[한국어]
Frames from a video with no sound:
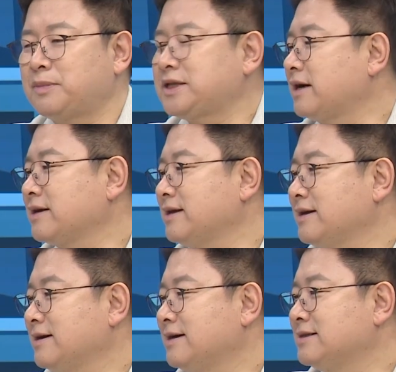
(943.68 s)

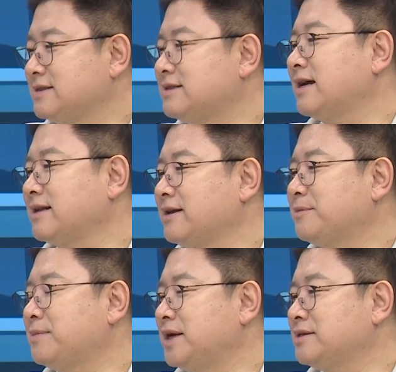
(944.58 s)
바닥이 지난해
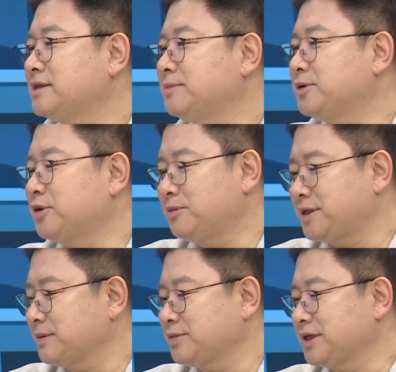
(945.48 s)
연말 11월 음.
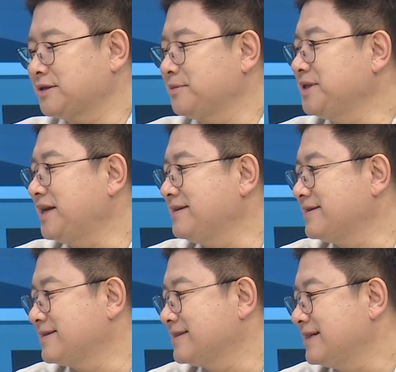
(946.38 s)
바닥보다 더 밑에
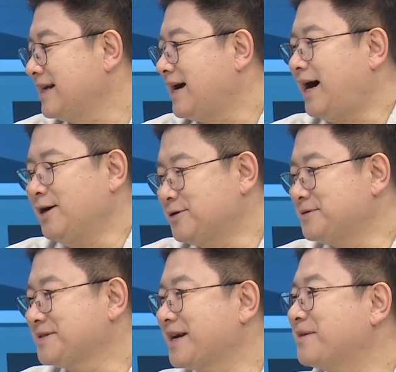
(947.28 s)
있는 아유
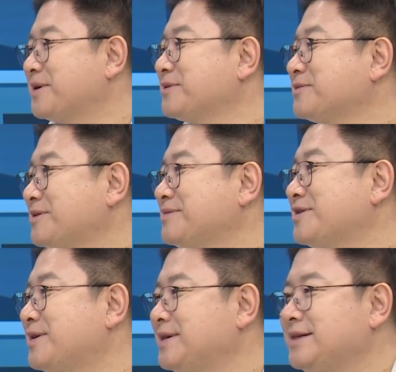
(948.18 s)
생각만 해도
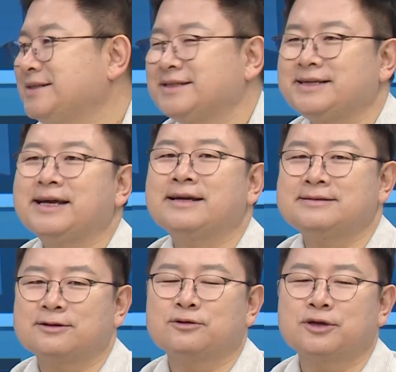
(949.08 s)
무섭죠. 그러네요. 예,
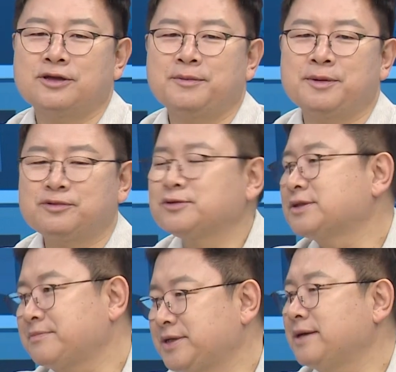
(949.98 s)
이제 그렇게 되면
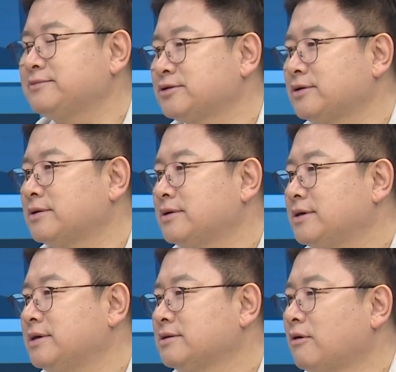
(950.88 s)
부동산 PF도
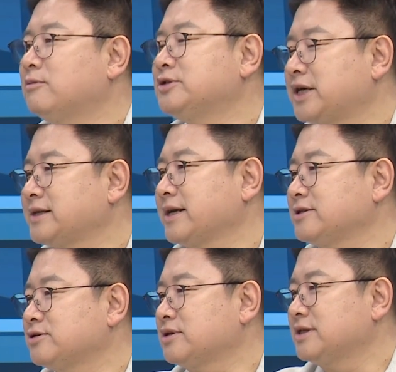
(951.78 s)
음. 더 문제가
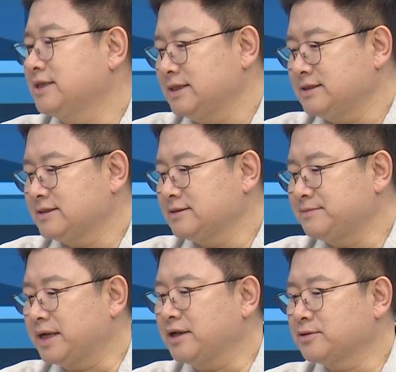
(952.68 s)
되겠죠. 음.
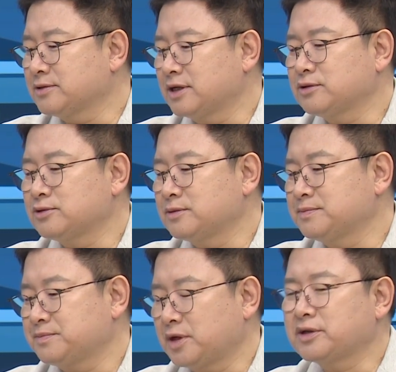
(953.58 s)
지금만 해도 그래도
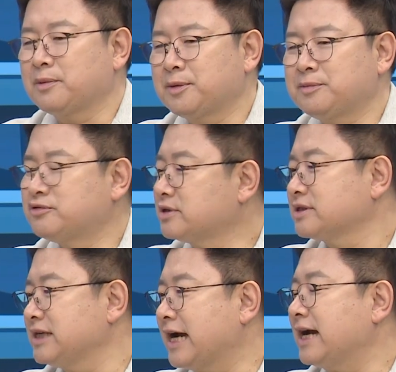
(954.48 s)
좀 어떻게 보면
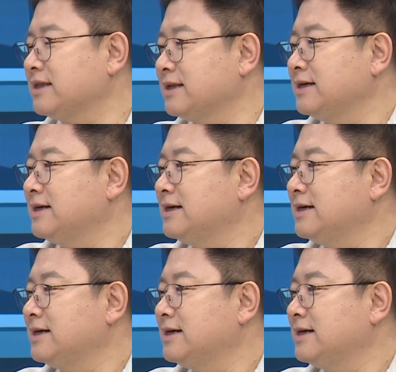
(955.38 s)
불을 약간